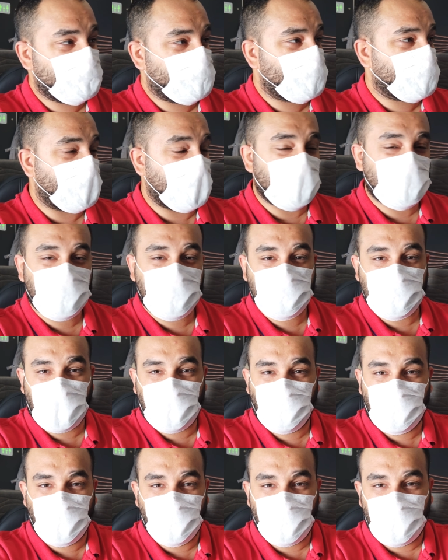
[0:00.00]
Buradan
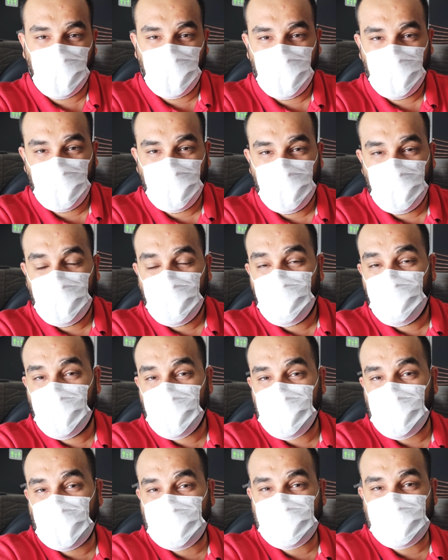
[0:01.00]
çıkacak videoda
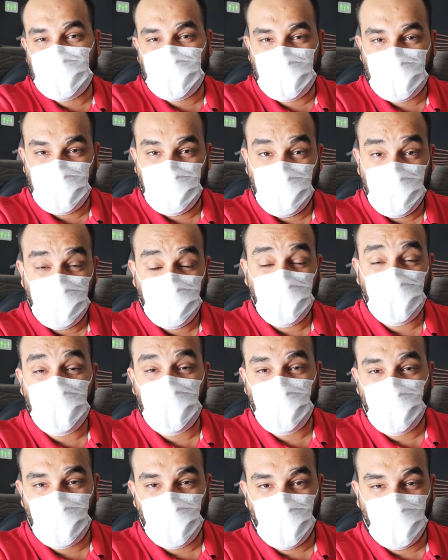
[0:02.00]
5-6 dakika
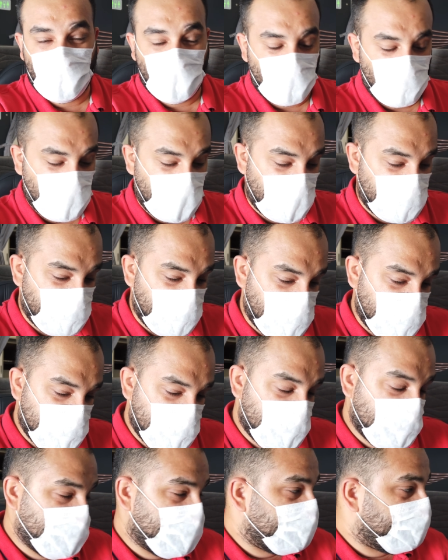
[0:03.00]
falan oluyor normalde.
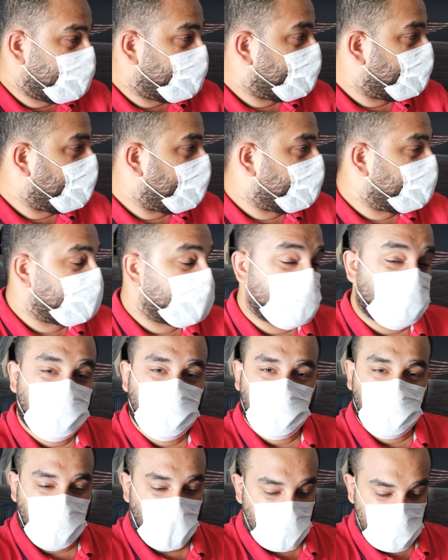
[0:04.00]
Yani
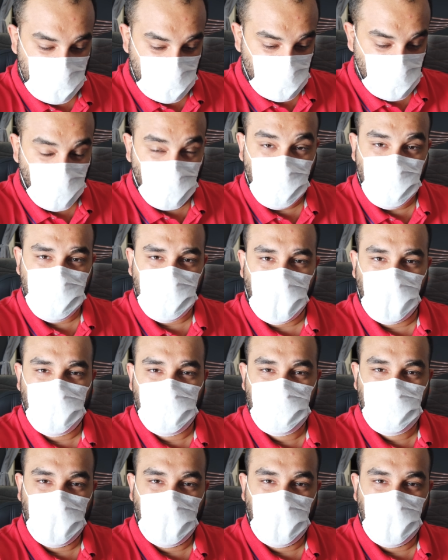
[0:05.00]
bence çok güzel.